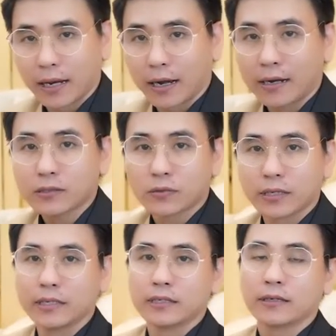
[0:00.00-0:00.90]
Kỳ Lân
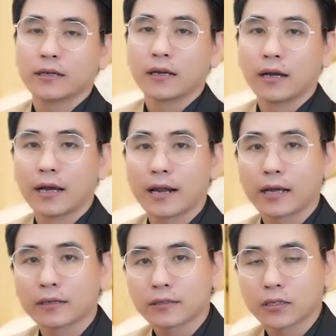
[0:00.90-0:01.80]
Luxury
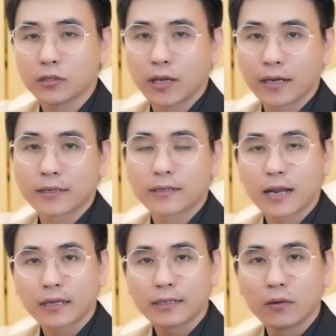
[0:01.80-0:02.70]
đang kinh doanh,
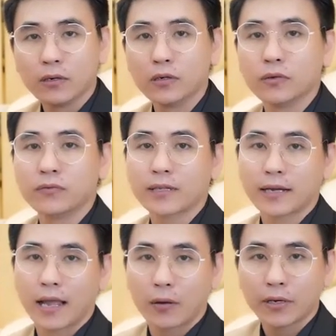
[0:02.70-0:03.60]
đang giao lưu với
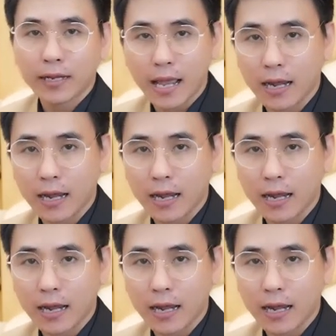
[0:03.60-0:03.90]
tất cả quý khách